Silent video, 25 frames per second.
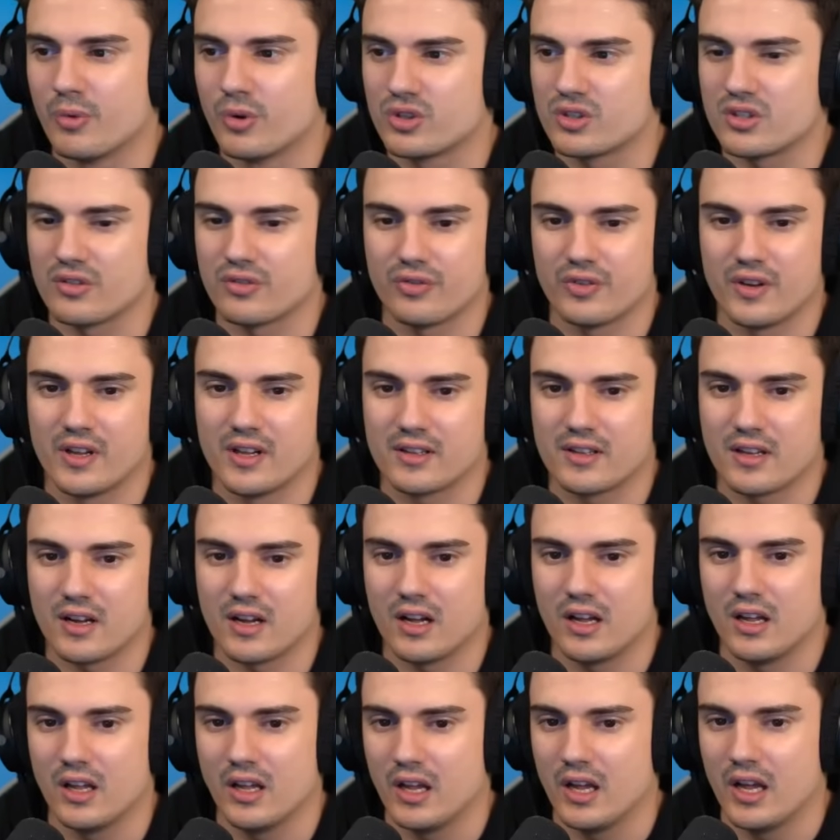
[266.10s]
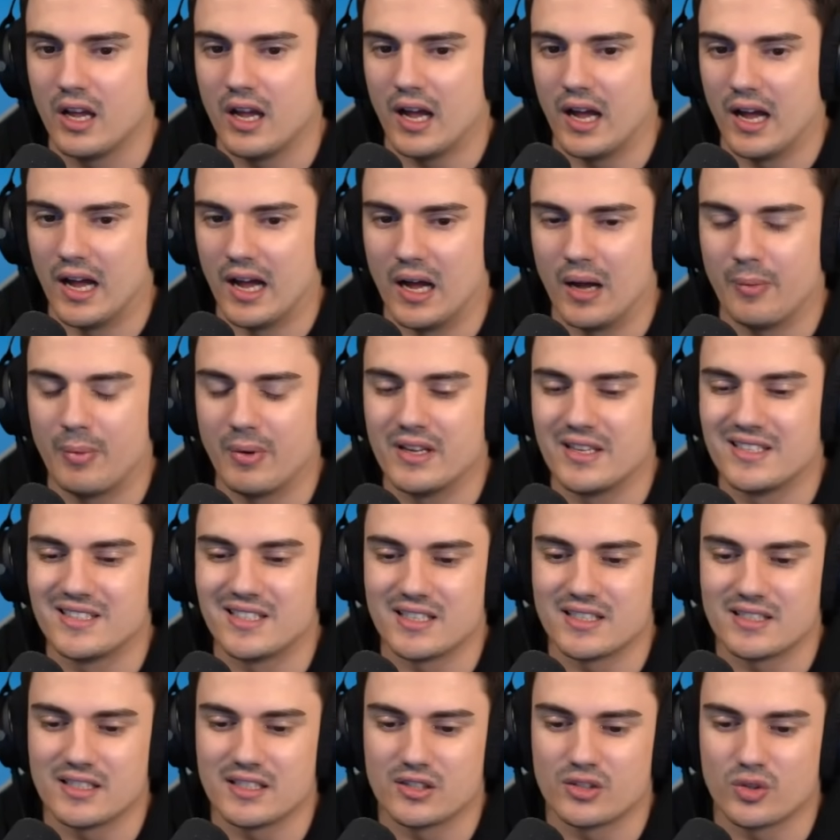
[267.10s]
Mütze fehlt da aber ist
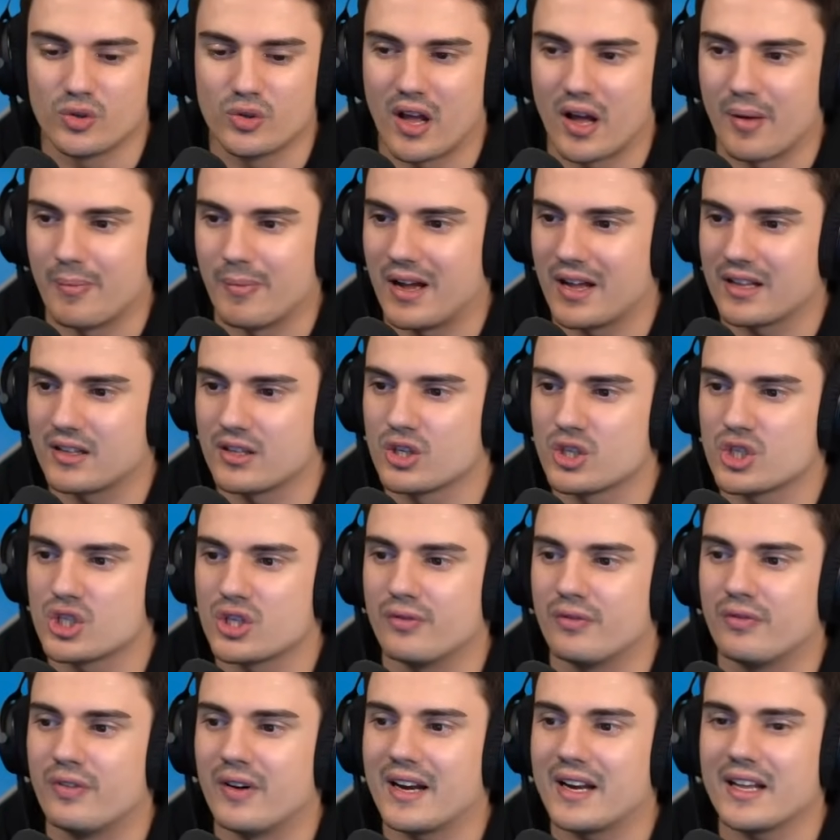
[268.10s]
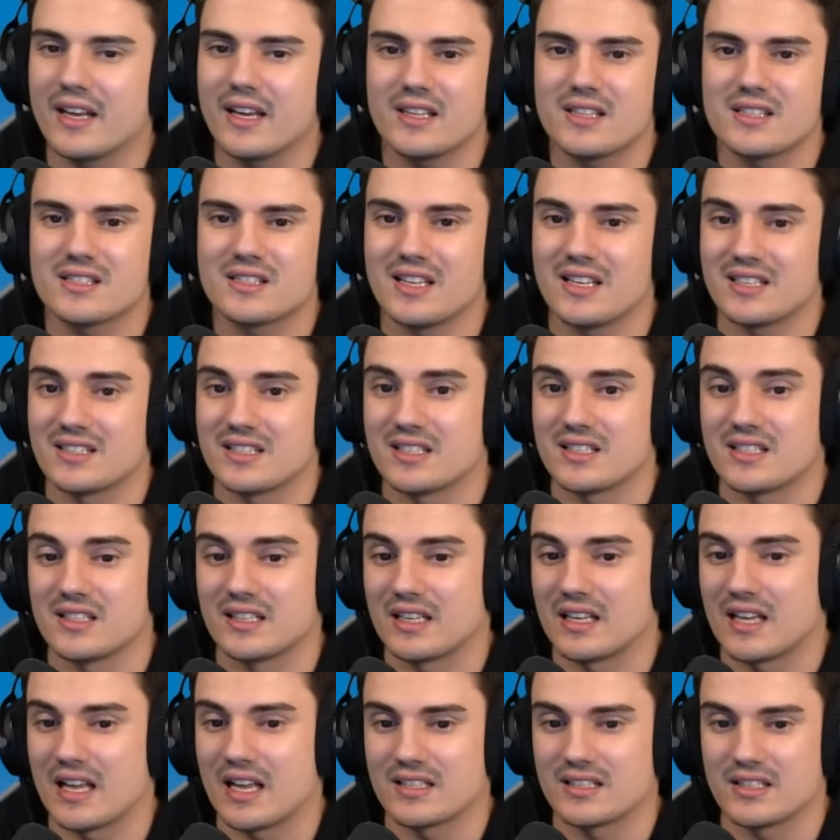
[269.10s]
jetzt nicht so dramatisch. Weiter geht's, das ist
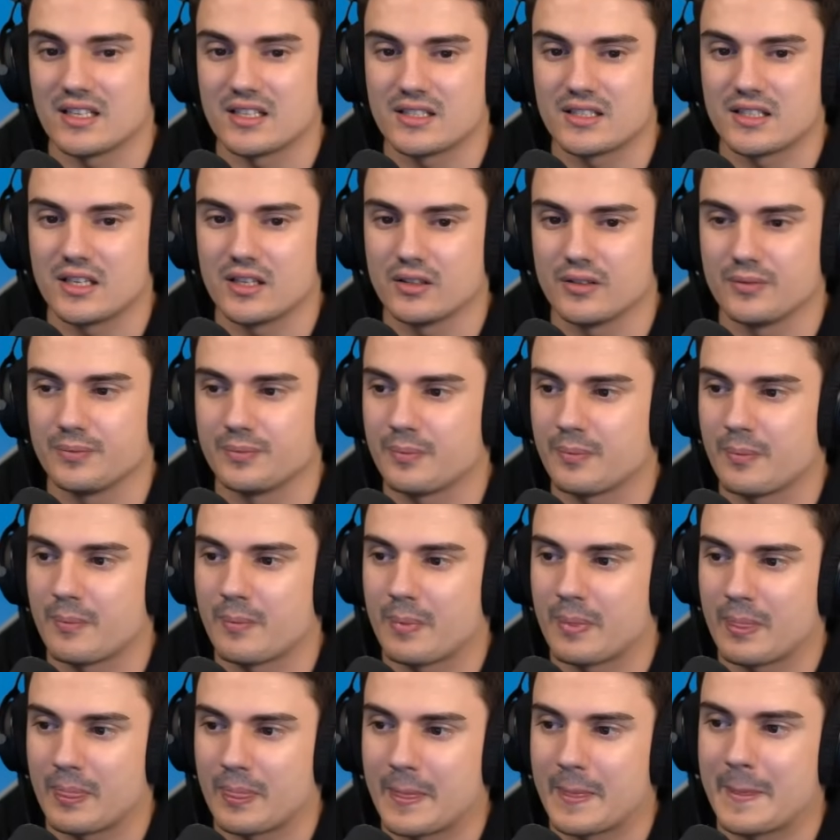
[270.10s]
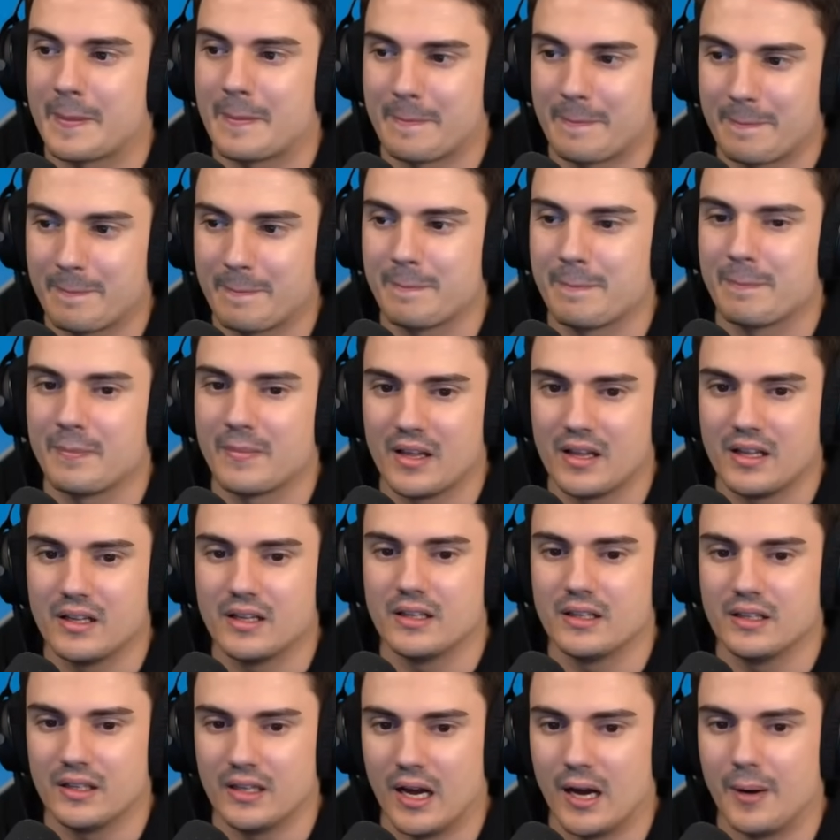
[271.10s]
ein krasser Skin.
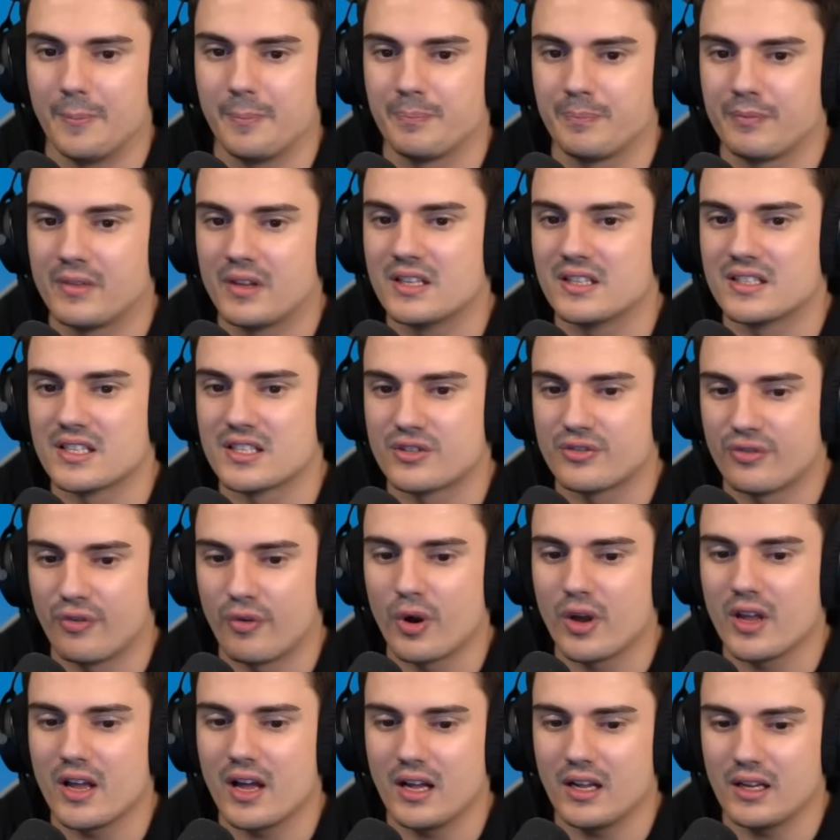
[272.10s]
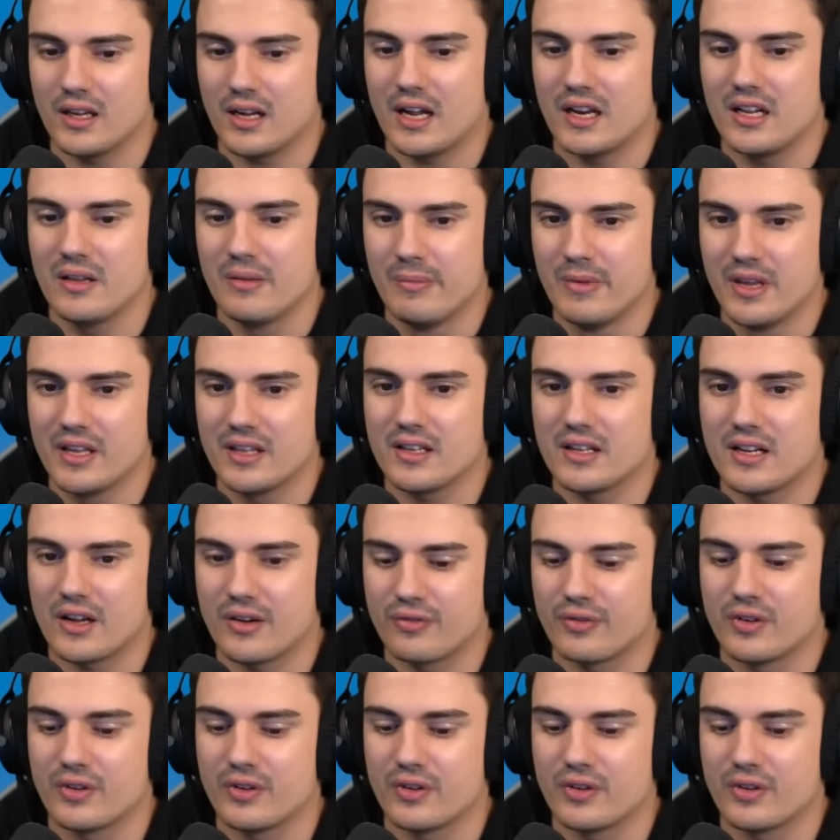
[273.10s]
Ja, dieses Feuer-Animierte da